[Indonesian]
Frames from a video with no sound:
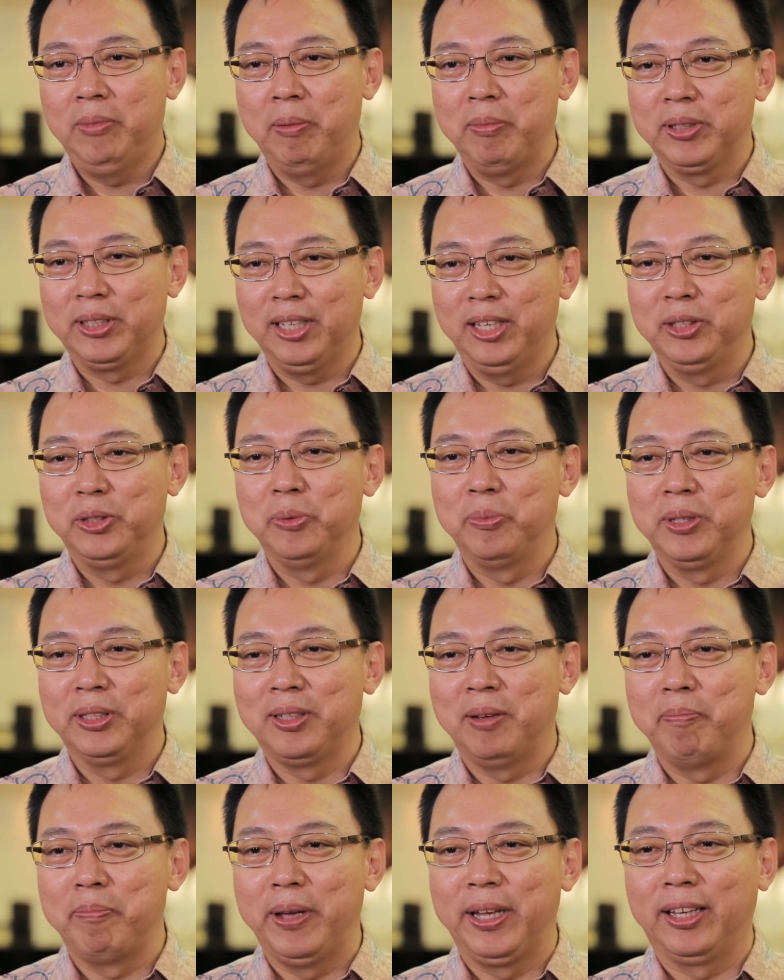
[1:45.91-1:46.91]
Mama saya cuma
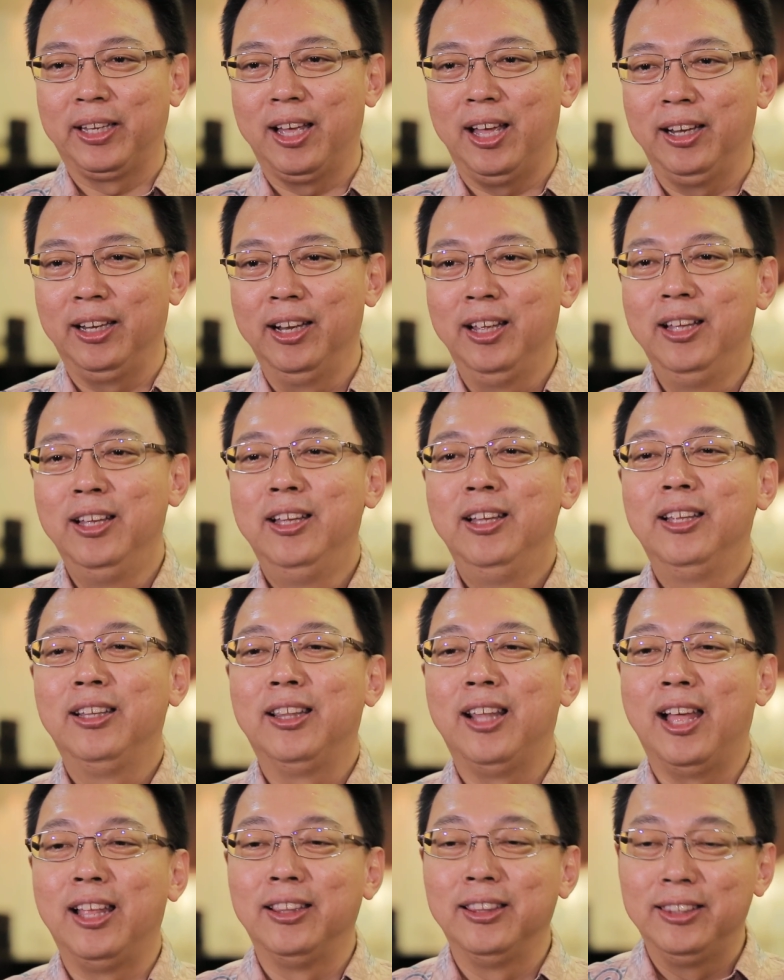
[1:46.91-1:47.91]
sampaikan,
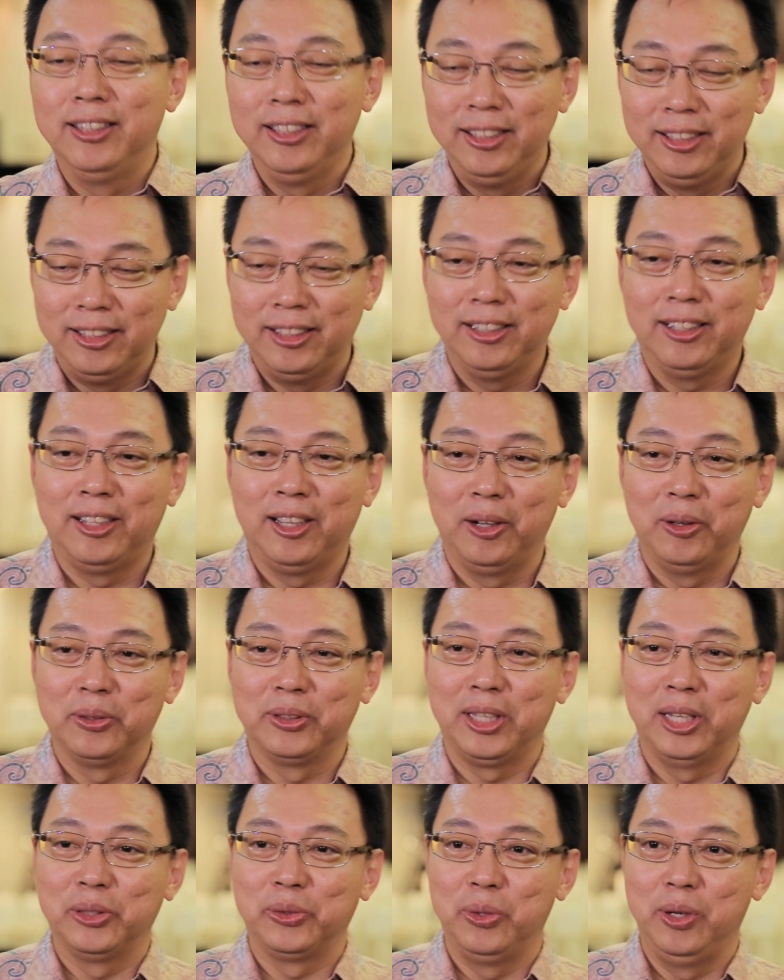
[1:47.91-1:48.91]
nanti kalau
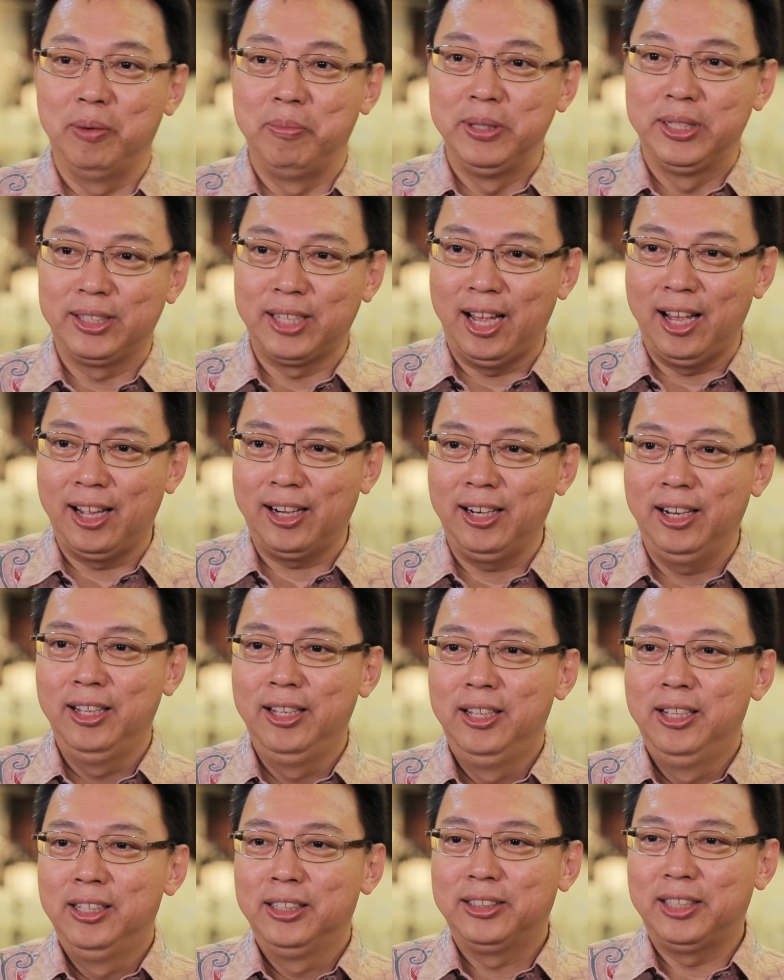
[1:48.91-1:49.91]
saya sudah besar,
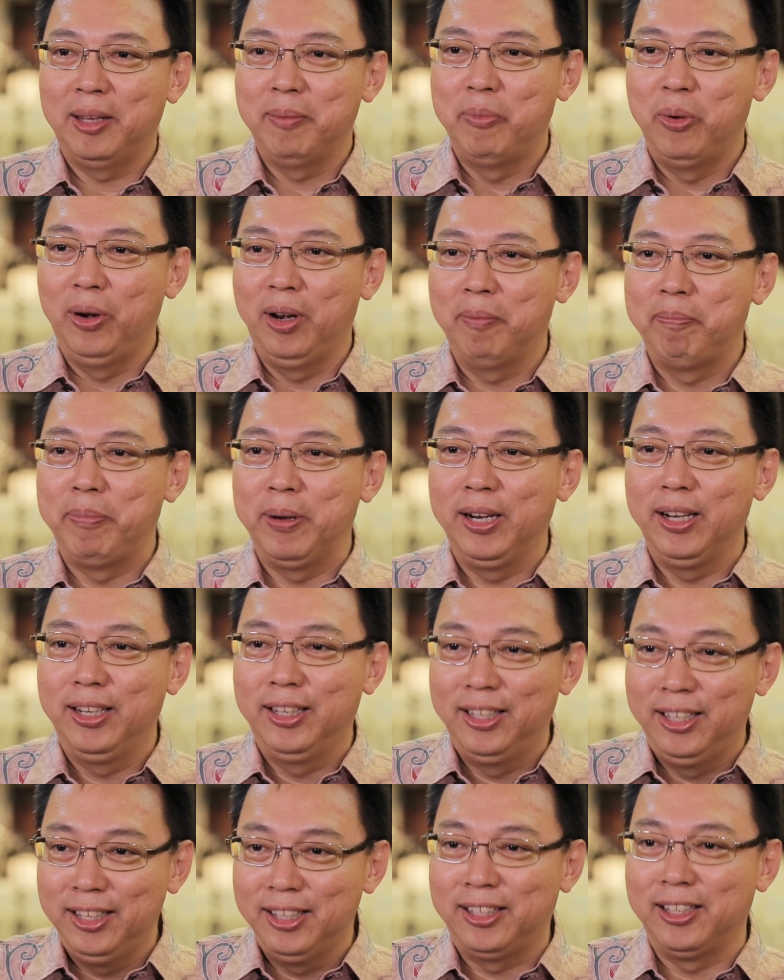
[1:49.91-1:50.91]
saya boleh
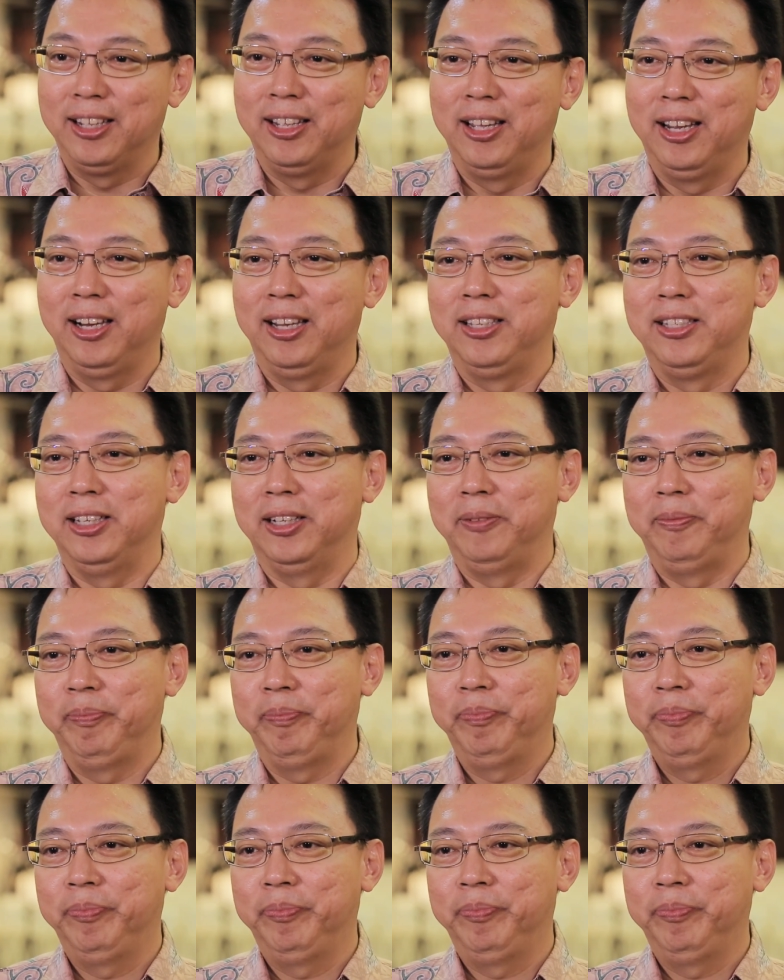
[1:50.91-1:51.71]
pergi ke gereja.